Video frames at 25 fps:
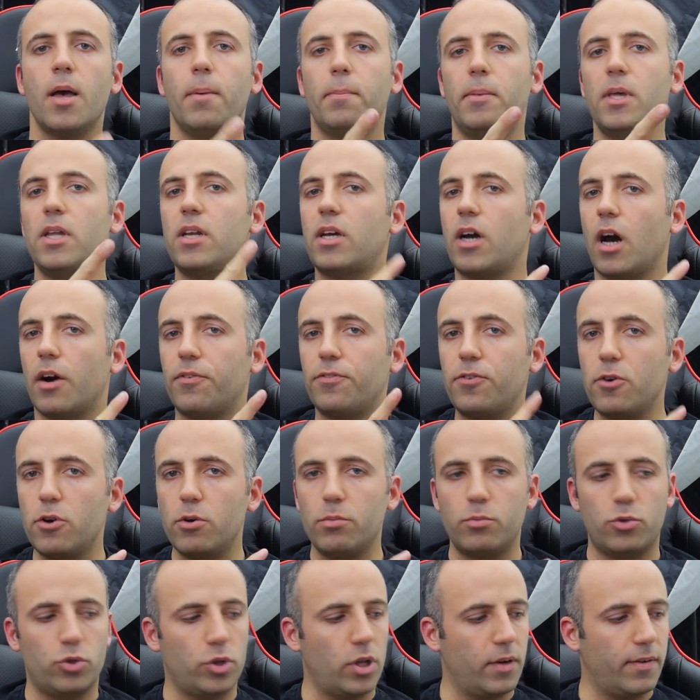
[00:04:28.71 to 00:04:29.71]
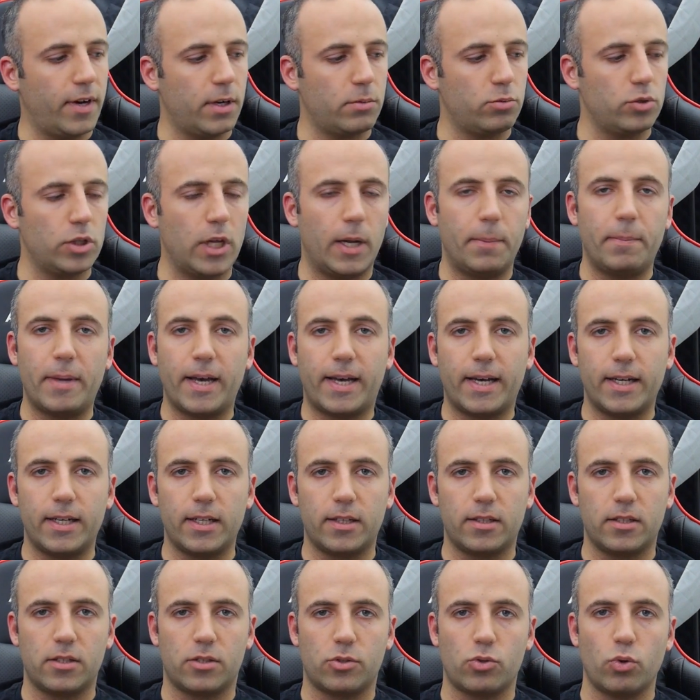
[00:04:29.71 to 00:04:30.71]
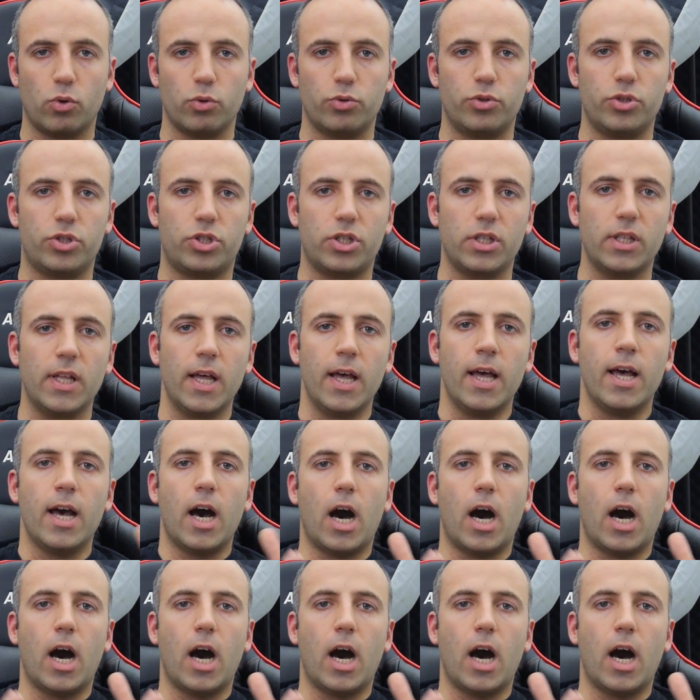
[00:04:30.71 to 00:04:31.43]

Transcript: Bir kafa ömrü de var. Bunlar mekanik disk olduğu için.